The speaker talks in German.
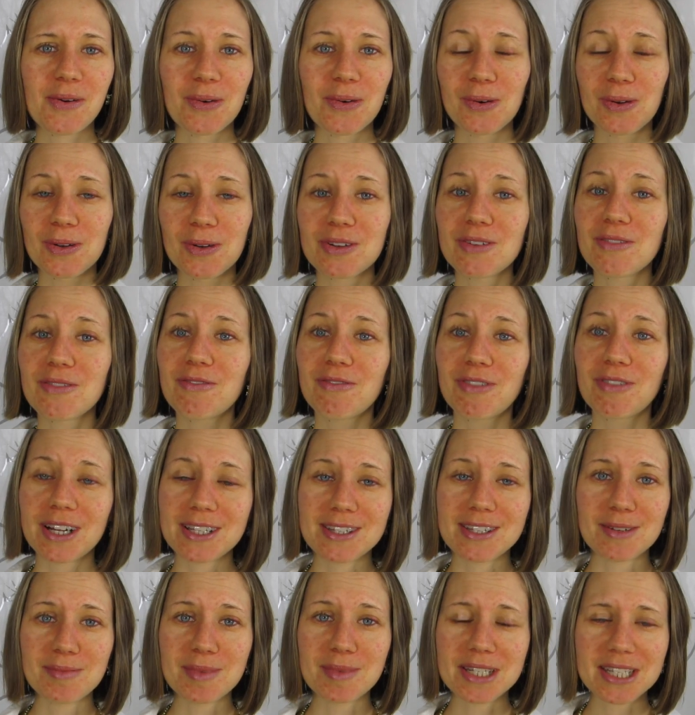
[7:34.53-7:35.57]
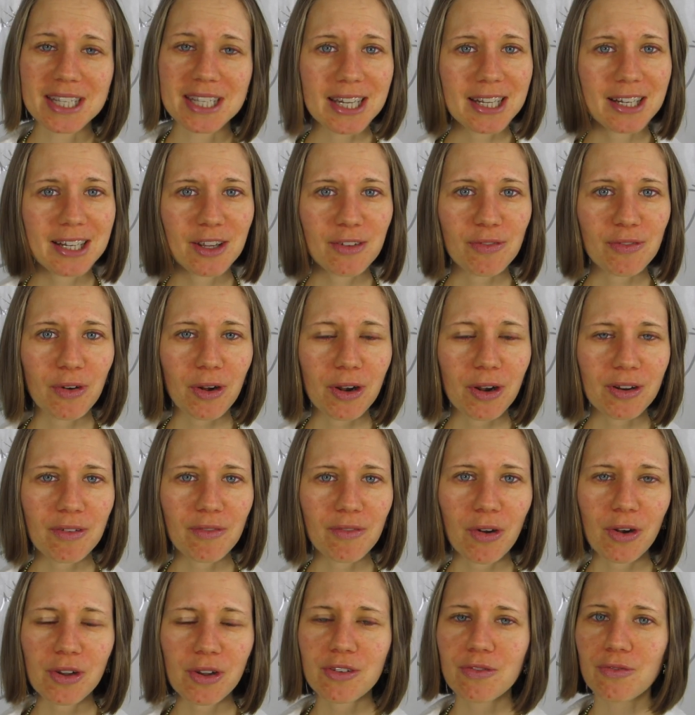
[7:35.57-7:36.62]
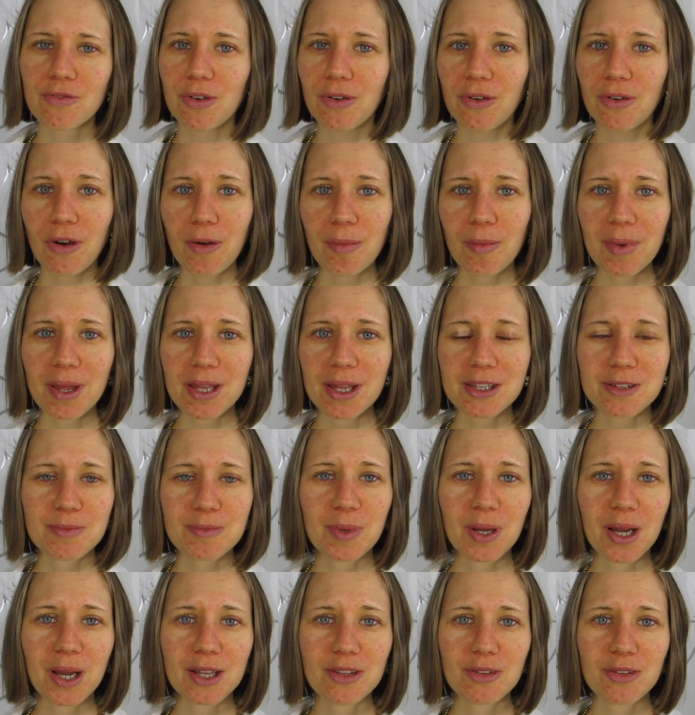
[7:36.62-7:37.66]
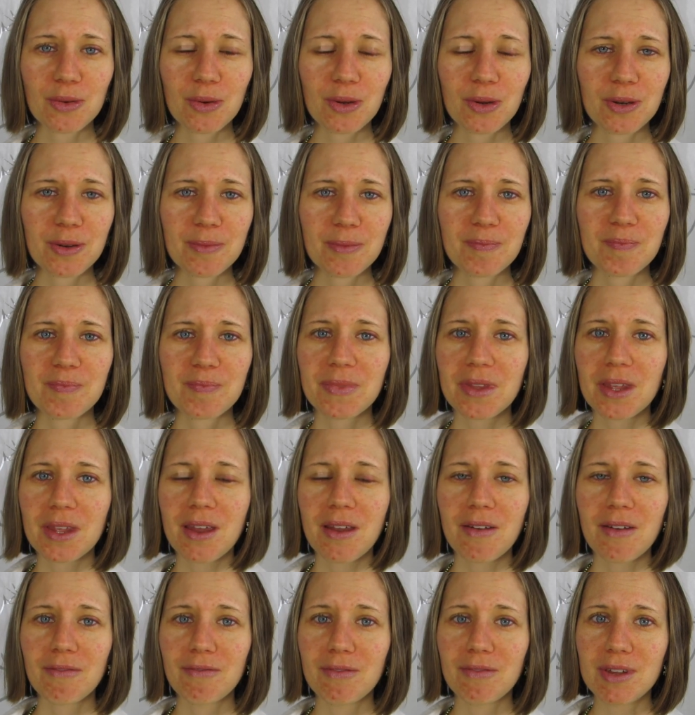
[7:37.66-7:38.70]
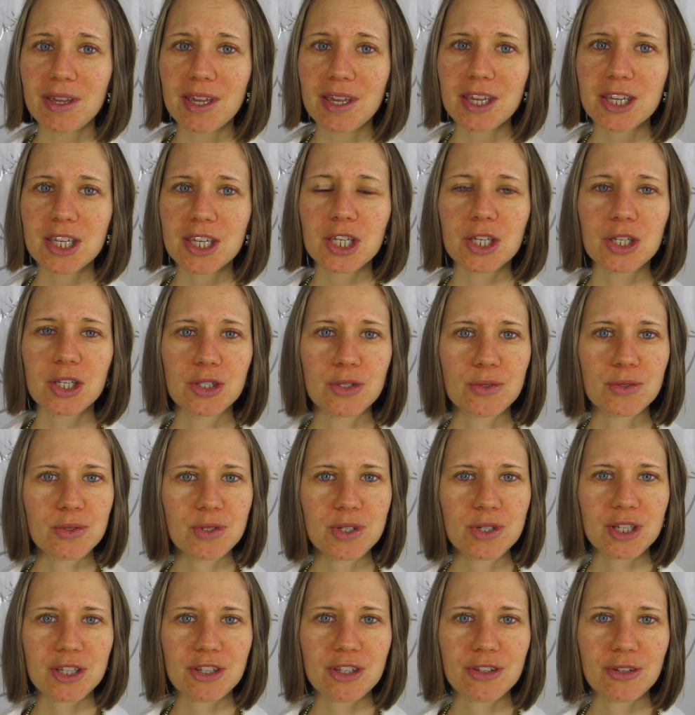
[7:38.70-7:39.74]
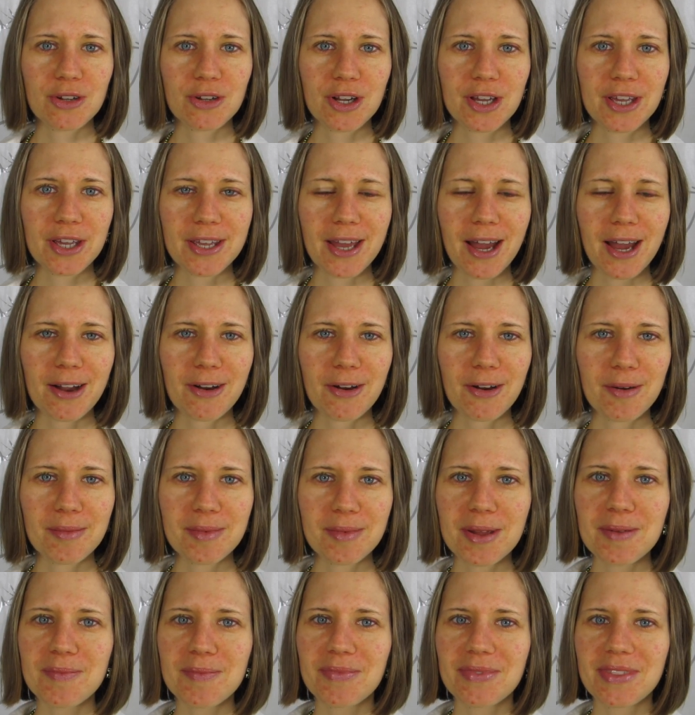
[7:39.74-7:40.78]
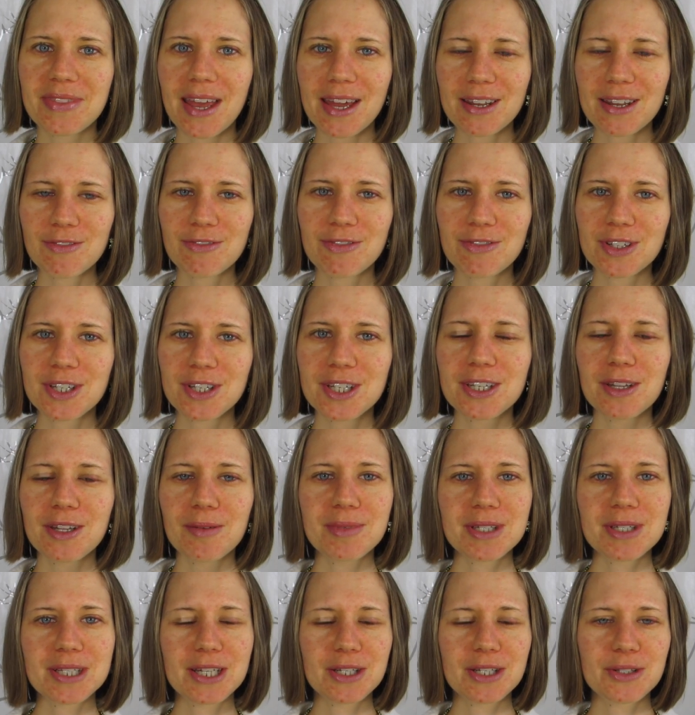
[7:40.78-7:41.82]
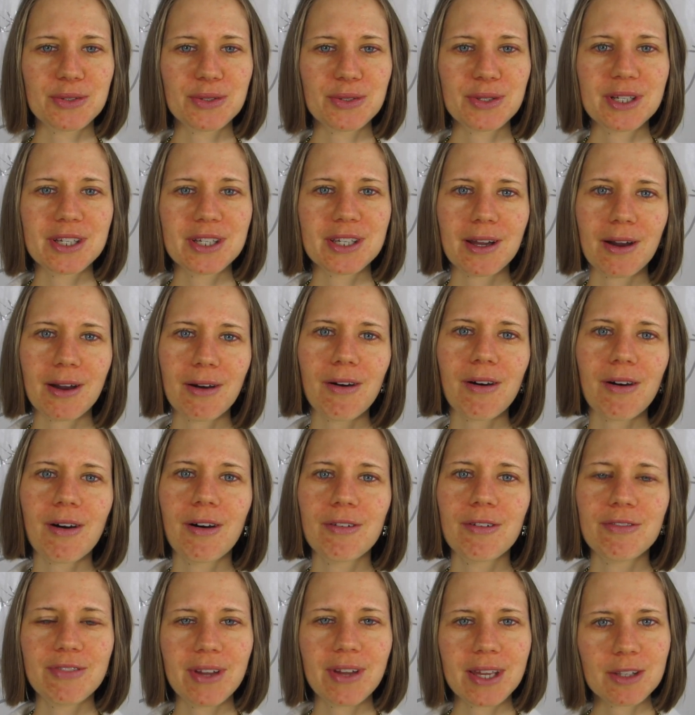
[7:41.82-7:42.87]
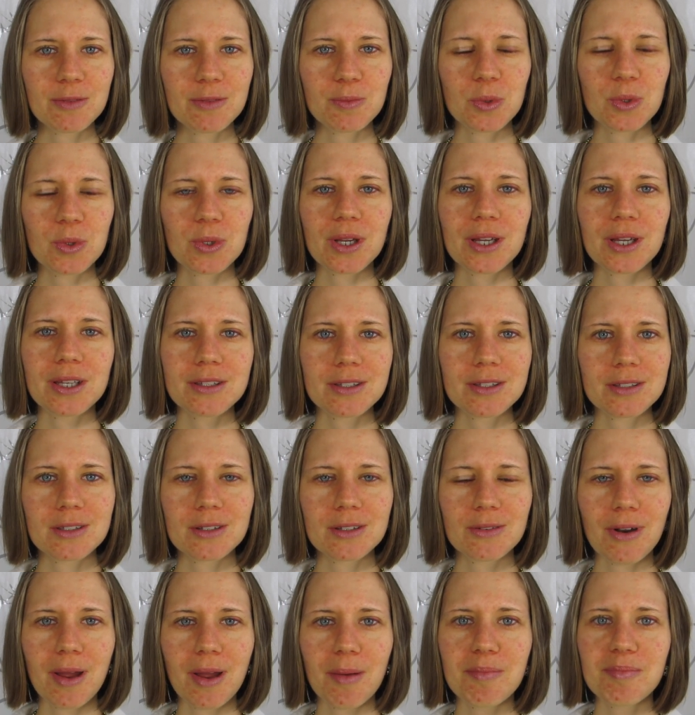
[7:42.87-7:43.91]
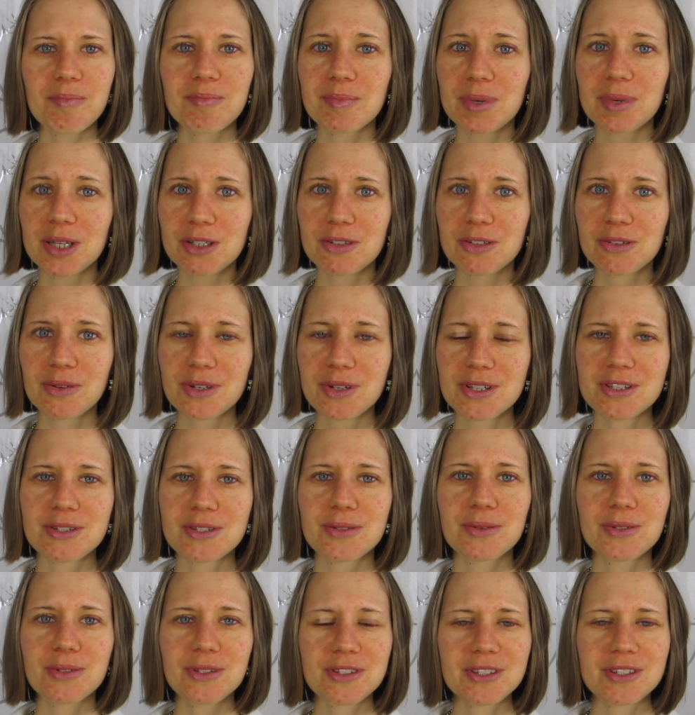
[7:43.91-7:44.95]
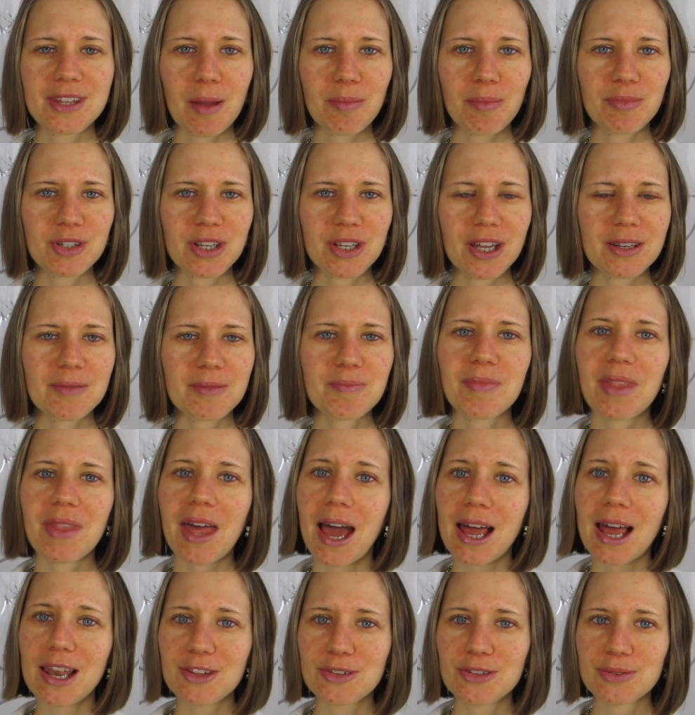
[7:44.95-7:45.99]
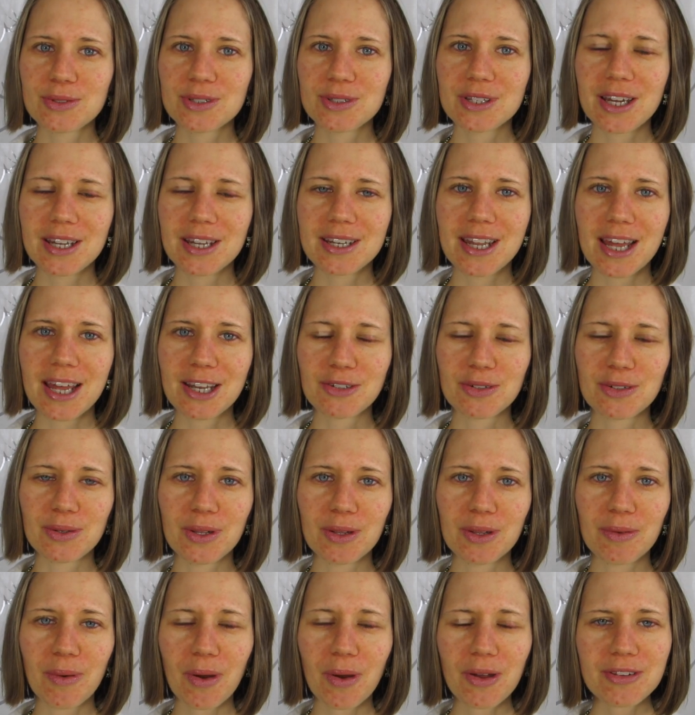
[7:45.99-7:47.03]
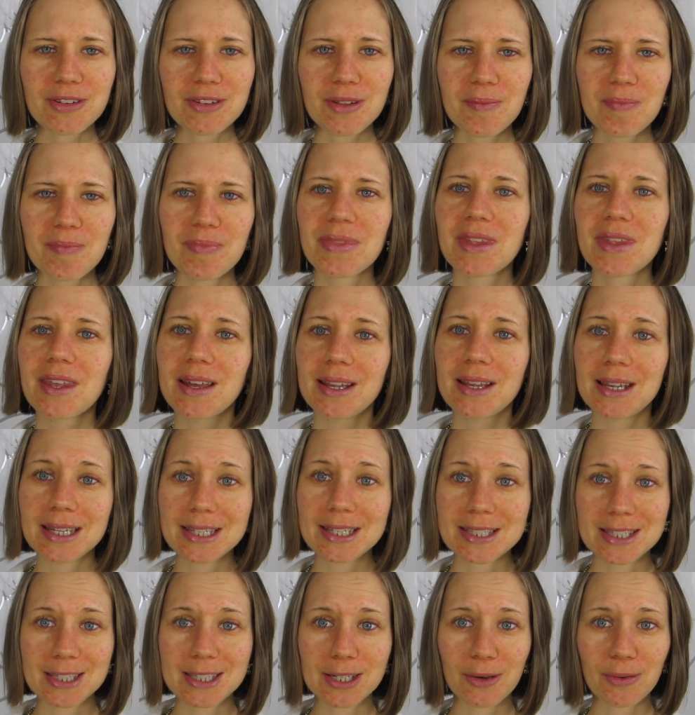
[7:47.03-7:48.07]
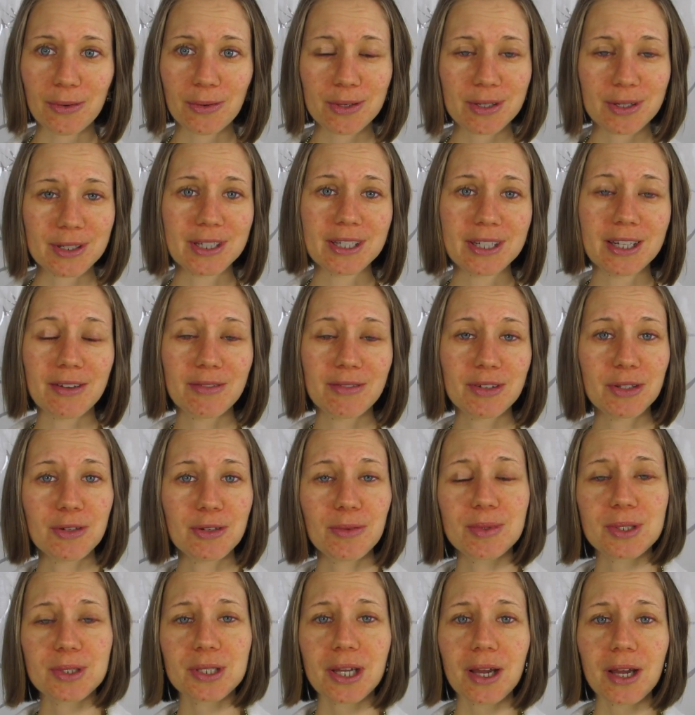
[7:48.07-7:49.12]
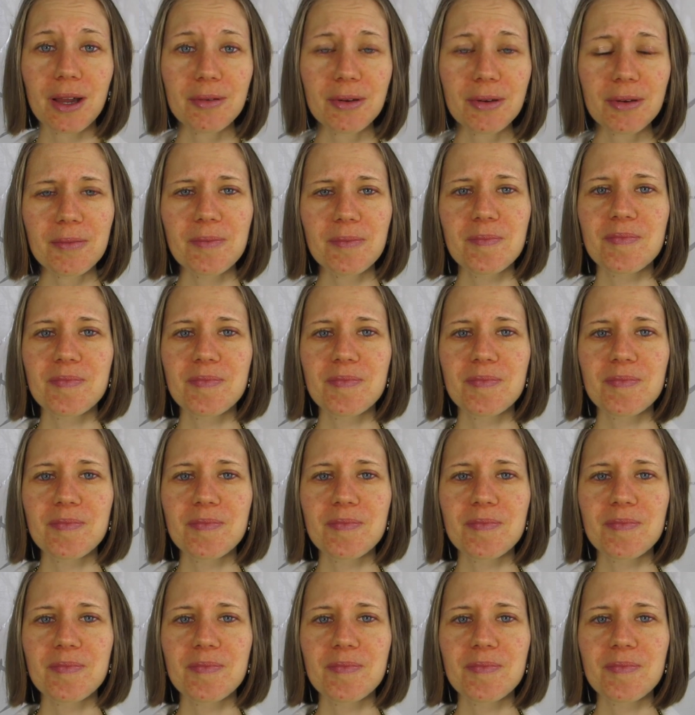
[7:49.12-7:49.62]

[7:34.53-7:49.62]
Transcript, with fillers: Und falls ihr mir täglich folgen wollt für noch mehr Inspirationen, wie ich gesund ins neue Jahr komme, dann findet ihr mich natürlich auch auf Facebook, Instagram, Pinterest und Snapchat. Alles unter Naturally Awesome. Links sind auch unten in der Videobeschreibung.